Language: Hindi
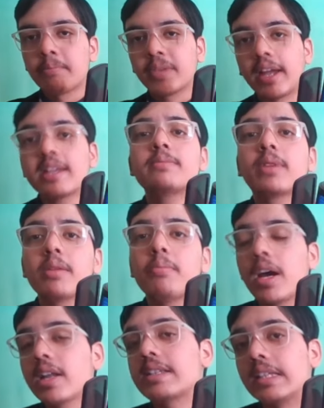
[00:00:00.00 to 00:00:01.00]
कई कई
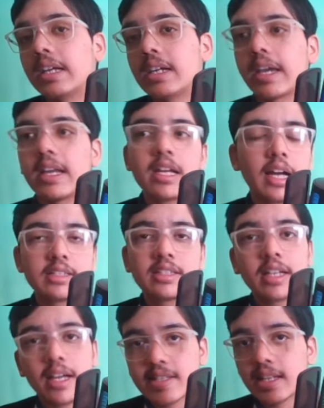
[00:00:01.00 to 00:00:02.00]
बार ऐसे देखा गया लाइक आज
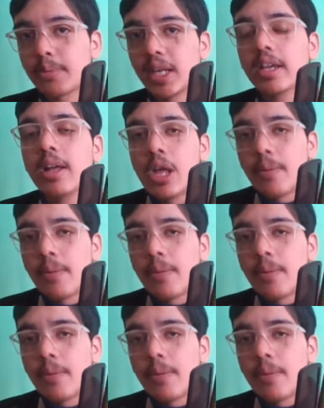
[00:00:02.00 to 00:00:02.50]
से कई साल पहले